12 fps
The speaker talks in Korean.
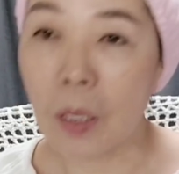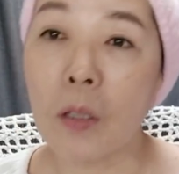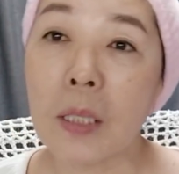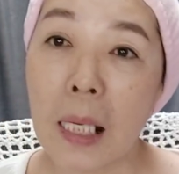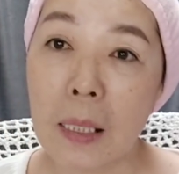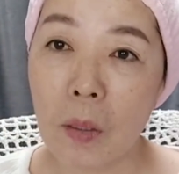
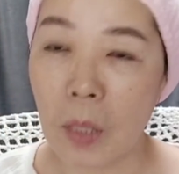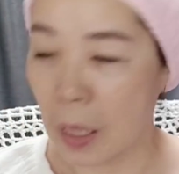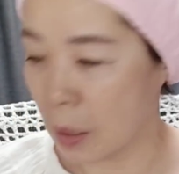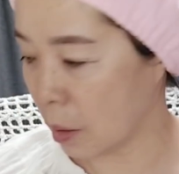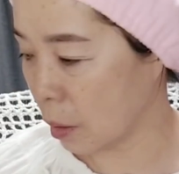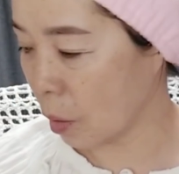열다섯
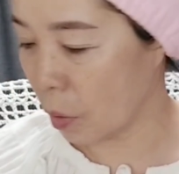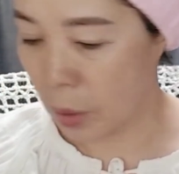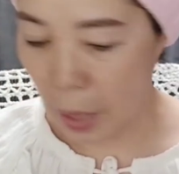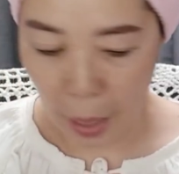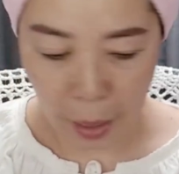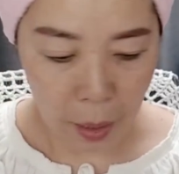개를 넣은
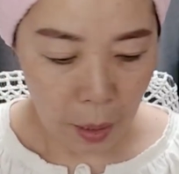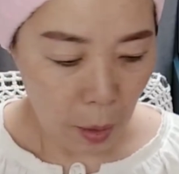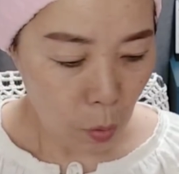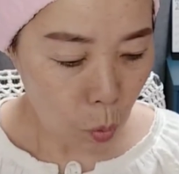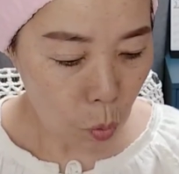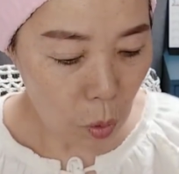건데,
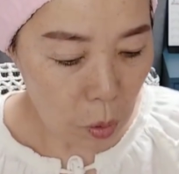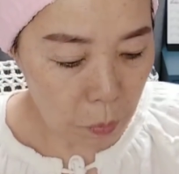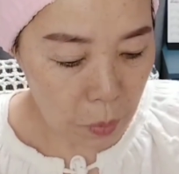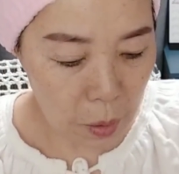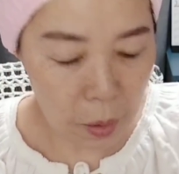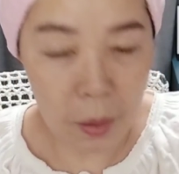
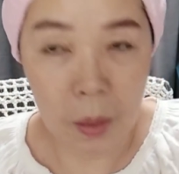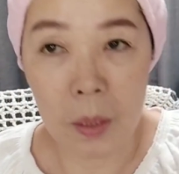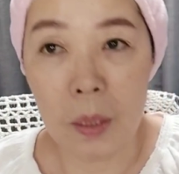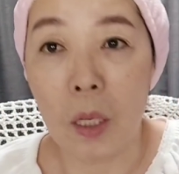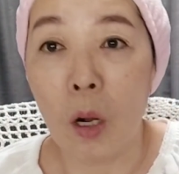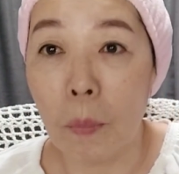
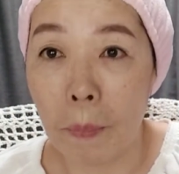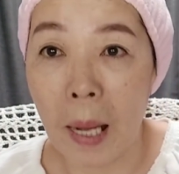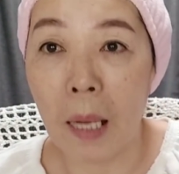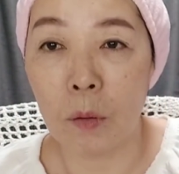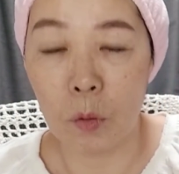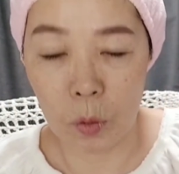소소님들은 열
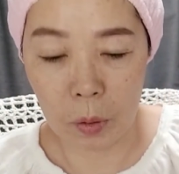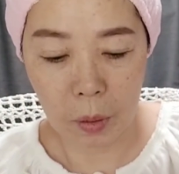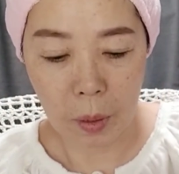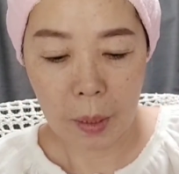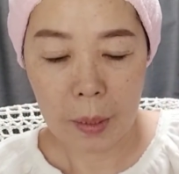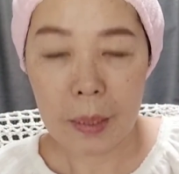
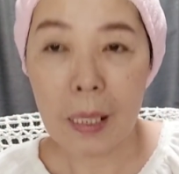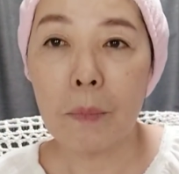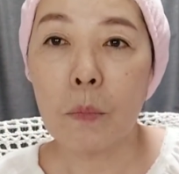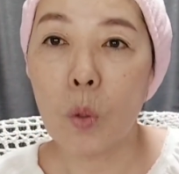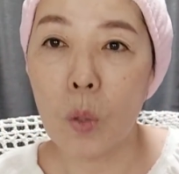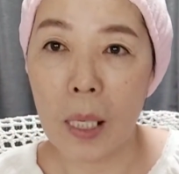방울
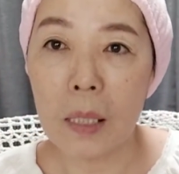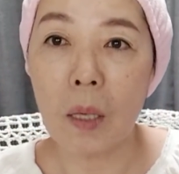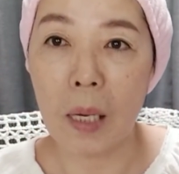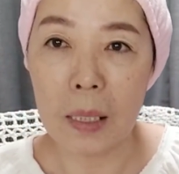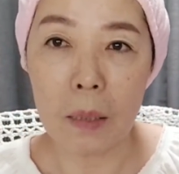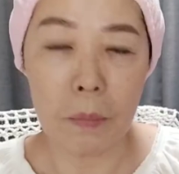
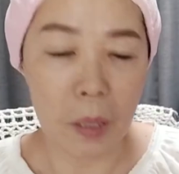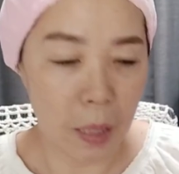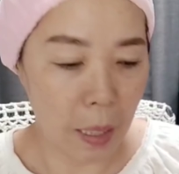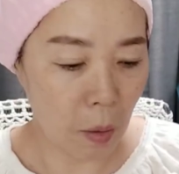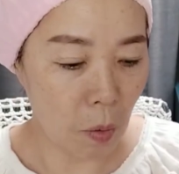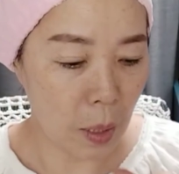참고해서 하시면
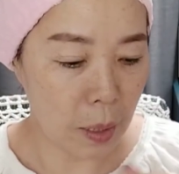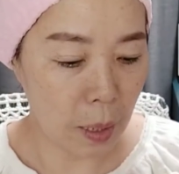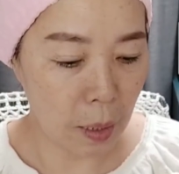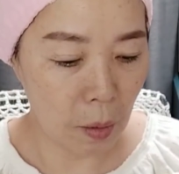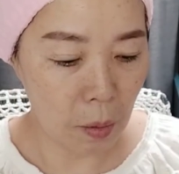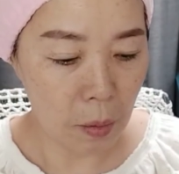될 것
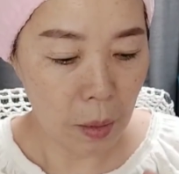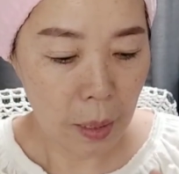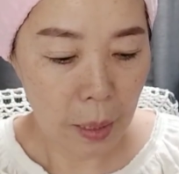같아요.